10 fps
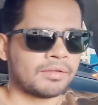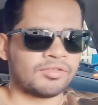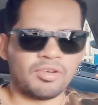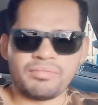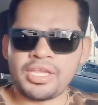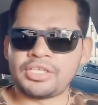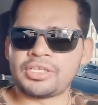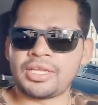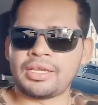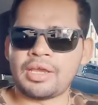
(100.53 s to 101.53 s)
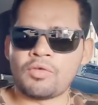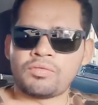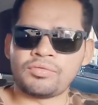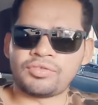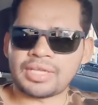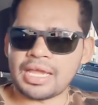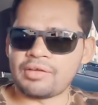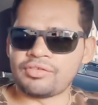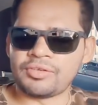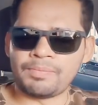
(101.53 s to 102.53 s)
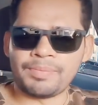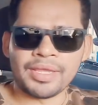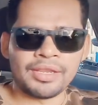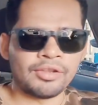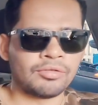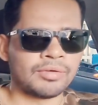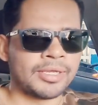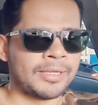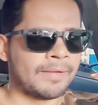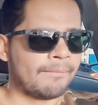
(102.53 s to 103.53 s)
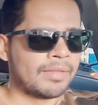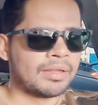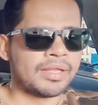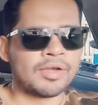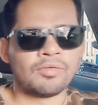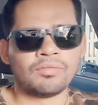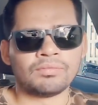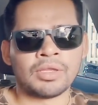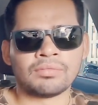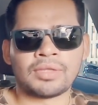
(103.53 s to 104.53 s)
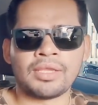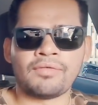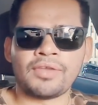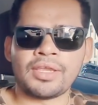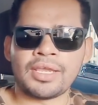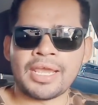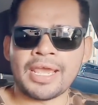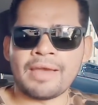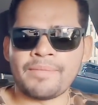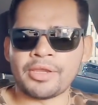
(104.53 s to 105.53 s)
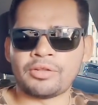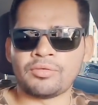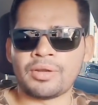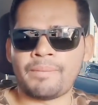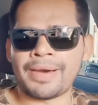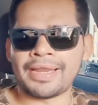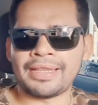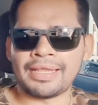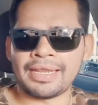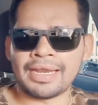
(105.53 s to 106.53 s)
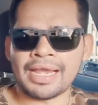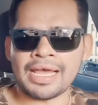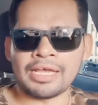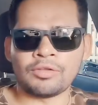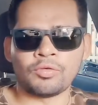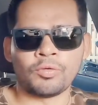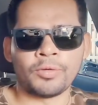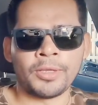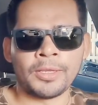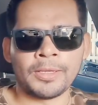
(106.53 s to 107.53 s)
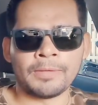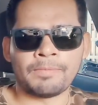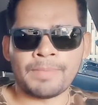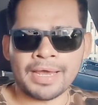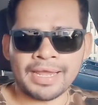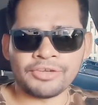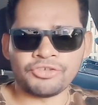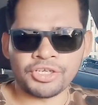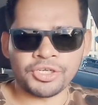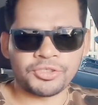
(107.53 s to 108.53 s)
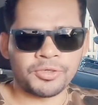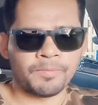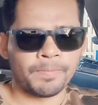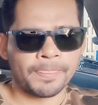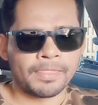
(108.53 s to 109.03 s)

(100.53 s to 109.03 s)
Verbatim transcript: somente né, alguns cargos de perito aí não, não teve reabertura para delegado e para agente